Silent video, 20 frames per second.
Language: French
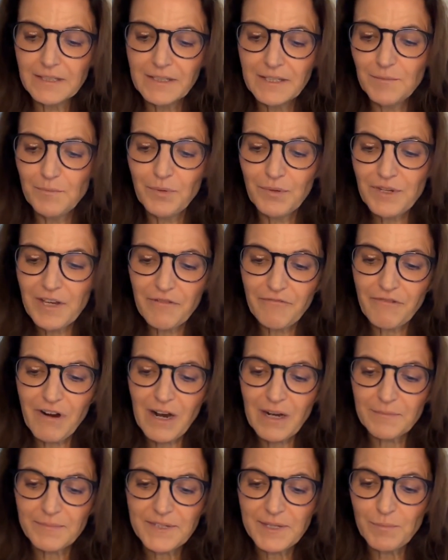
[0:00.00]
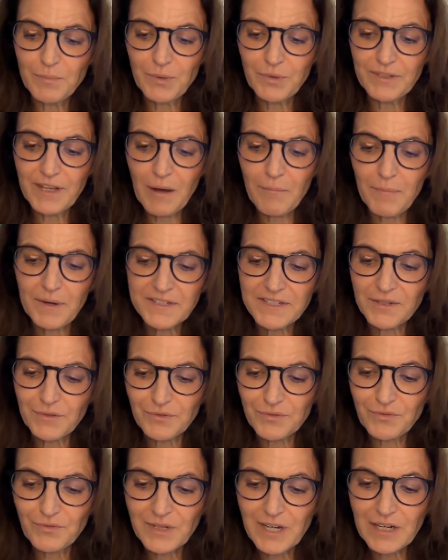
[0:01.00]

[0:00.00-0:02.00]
il peut y avoir un petit peu d'impatience ou